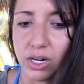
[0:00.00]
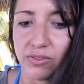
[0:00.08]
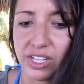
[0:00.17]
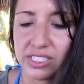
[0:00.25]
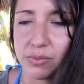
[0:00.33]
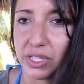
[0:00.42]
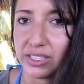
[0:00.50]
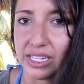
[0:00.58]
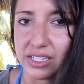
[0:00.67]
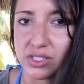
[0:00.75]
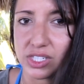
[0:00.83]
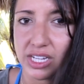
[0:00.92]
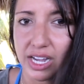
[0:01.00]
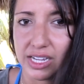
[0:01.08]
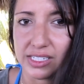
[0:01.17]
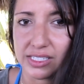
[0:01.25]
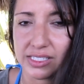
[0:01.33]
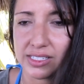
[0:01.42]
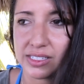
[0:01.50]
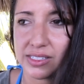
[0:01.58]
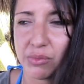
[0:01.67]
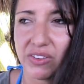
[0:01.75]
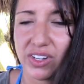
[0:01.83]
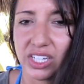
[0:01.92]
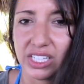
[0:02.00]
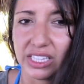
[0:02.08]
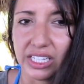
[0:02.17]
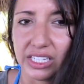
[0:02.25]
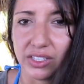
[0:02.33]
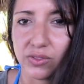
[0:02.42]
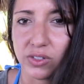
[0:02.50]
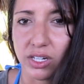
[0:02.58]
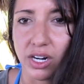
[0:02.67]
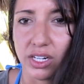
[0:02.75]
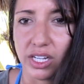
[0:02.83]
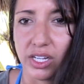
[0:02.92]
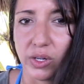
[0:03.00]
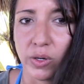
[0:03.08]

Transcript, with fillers: berenang, atau aktivitas lainnya.